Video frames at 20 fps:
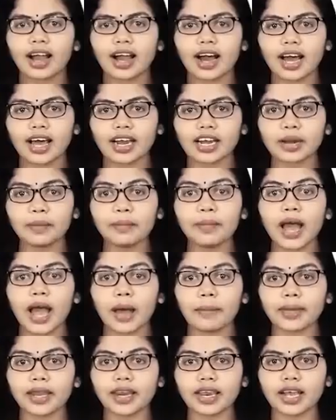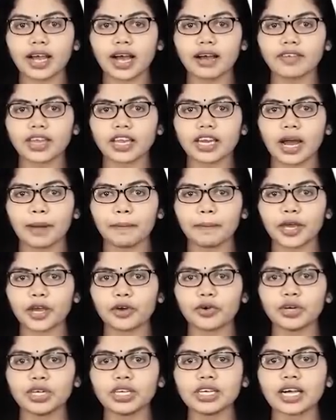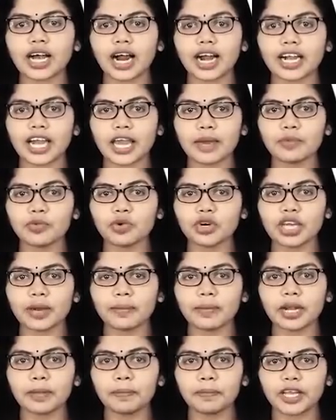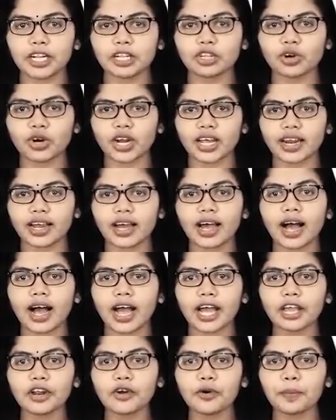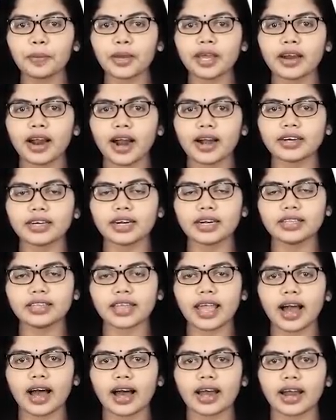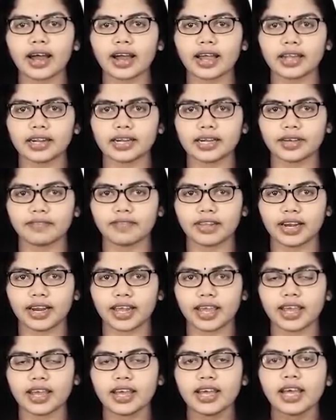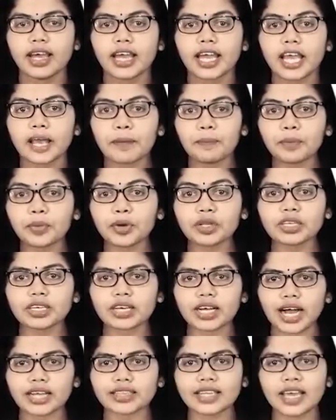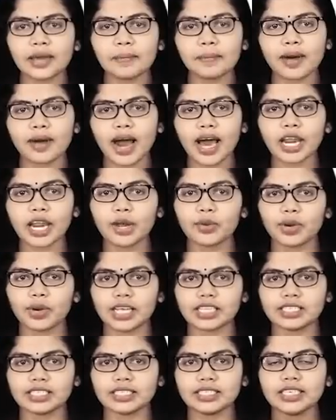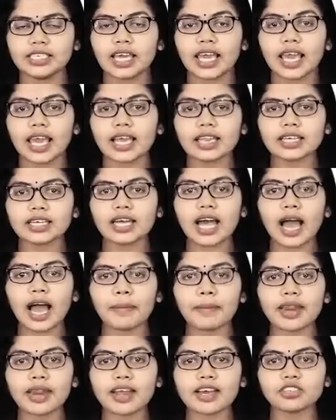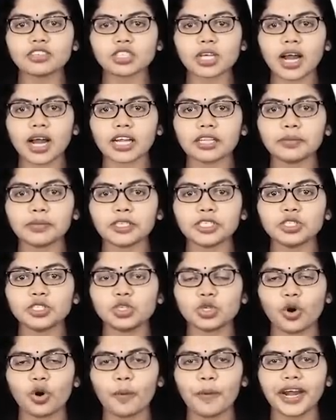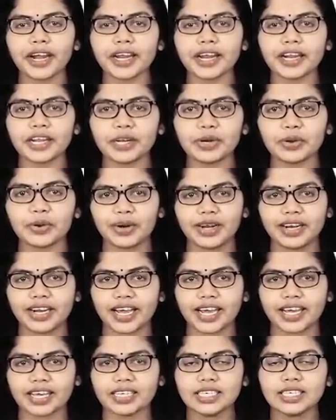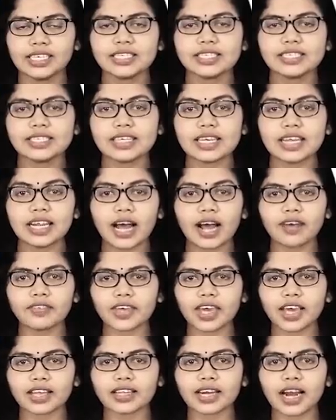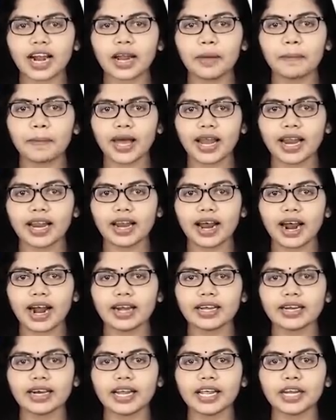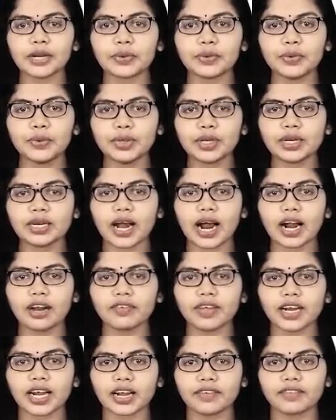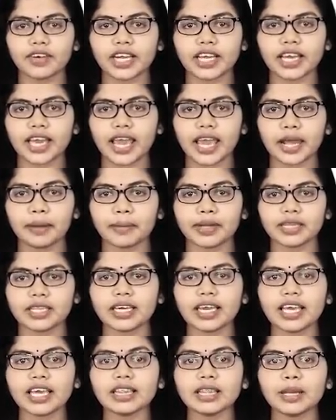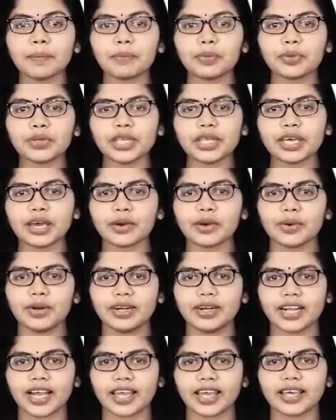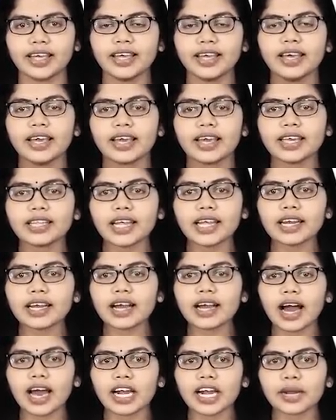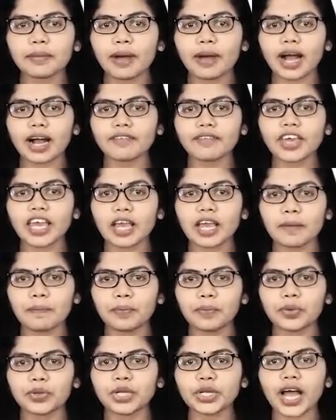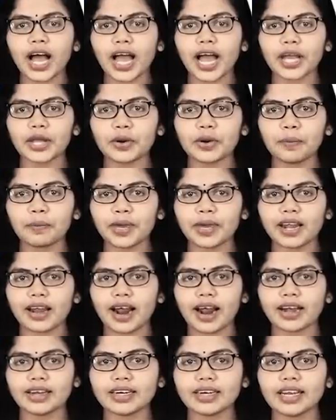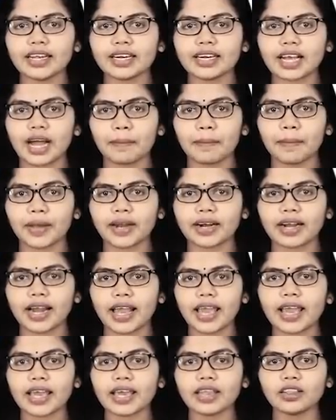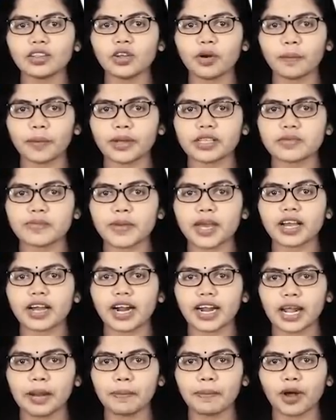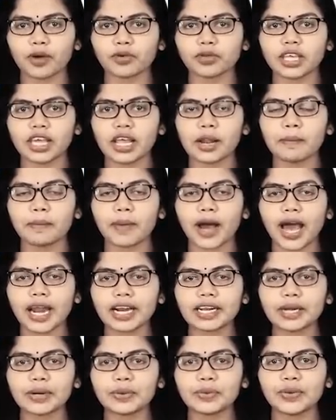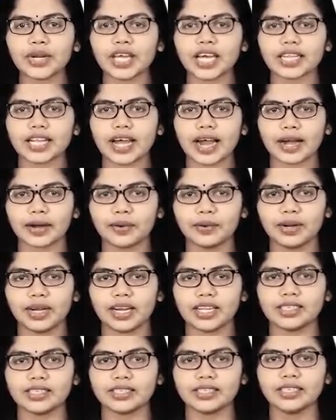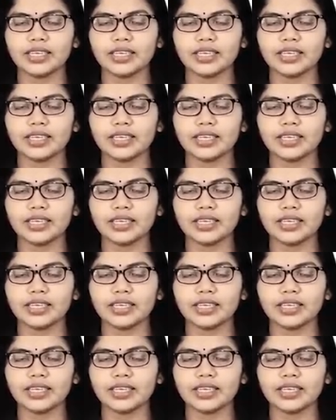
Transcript: காரணம் அமெரிக்காவை நம்பிக்கொண்டு கண்ணை மூடியபடி பின்தொடர ஐரோப்பிய நாடுகள் தயாராக இருக்கவில்லை இப்போது கதை மாறியுள்ளது இது அமெரிக்க ஜனாதிபதி ஜோ பைடனின் கொள்கை சீனாவுக்கு எதிரான பல நாடுகளின் கூட்டு ராணுவ நடவடிக்கை என்பது இந்த புதிய கொள்கை இதன் காரணமாகவே இப்போது ஐரோப்பிய நாடுகளின் கப்பல்களை இந்தோ பசிபிக் கடல் பகுதியில் பார்க்கக்கூடியதாக உள்ளது